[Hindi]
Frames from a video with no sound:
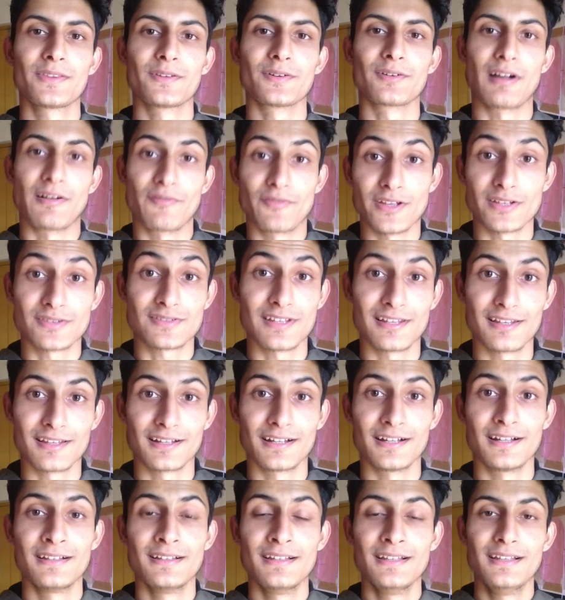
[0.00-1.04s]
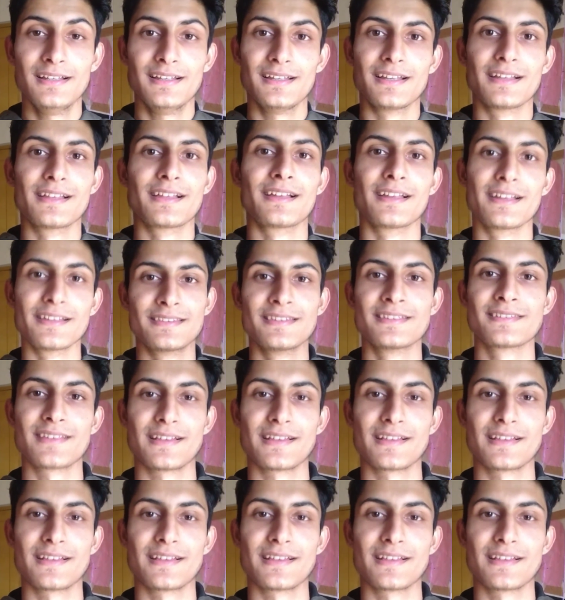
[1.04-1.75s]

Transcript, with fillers: तो काफ़ी अच्छा लगा इतने